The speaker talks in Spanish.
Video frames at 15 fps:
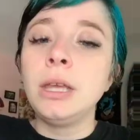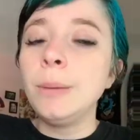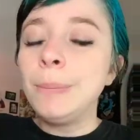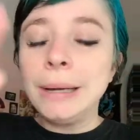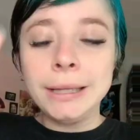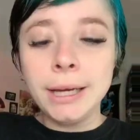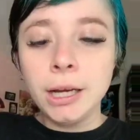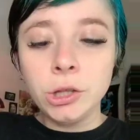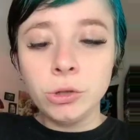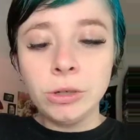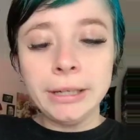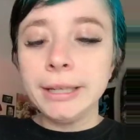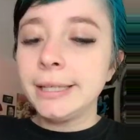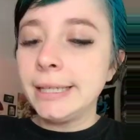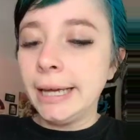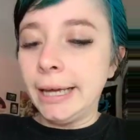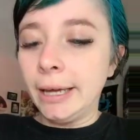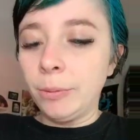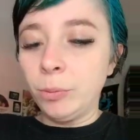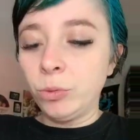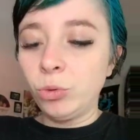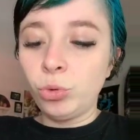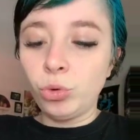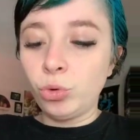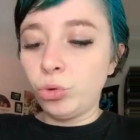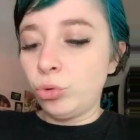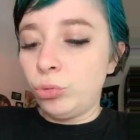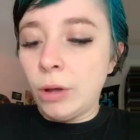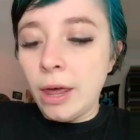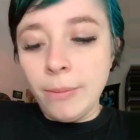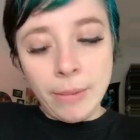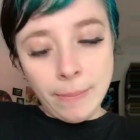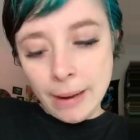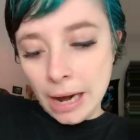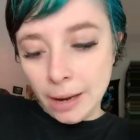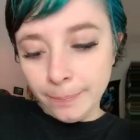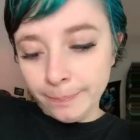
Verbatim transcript: y platicándoles de que pues, nadie me pela.